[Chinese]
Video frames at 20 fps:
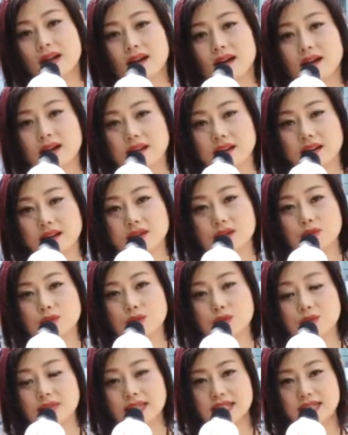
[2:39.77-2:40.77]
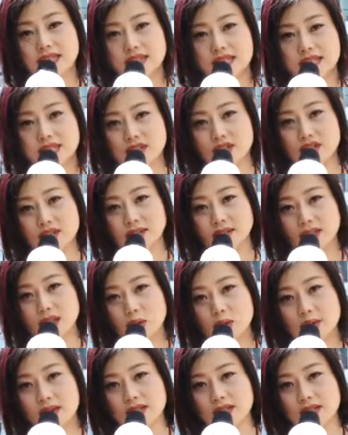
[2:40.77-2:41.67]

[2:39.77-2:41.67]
呃，具体的行程呢，